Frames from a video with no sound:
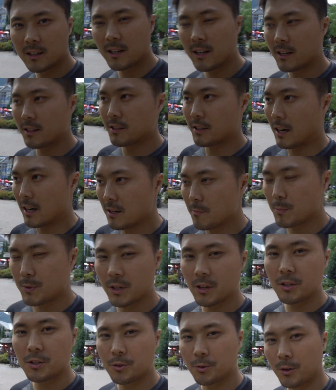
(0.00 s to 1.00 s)
呢还是
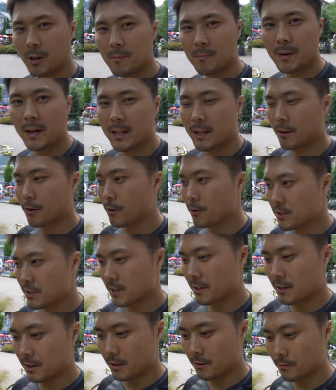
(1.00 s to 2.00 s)
比较喜欢
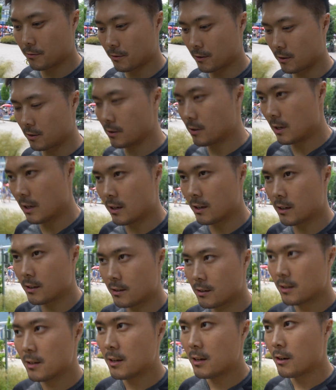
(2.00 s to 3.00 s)
Patagonia 的衣服的，
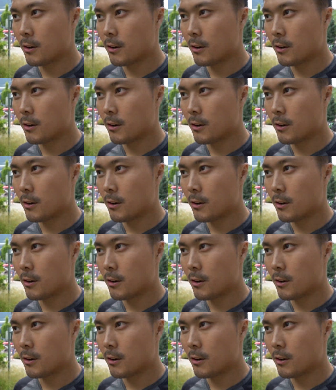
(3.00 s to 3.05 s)
呃，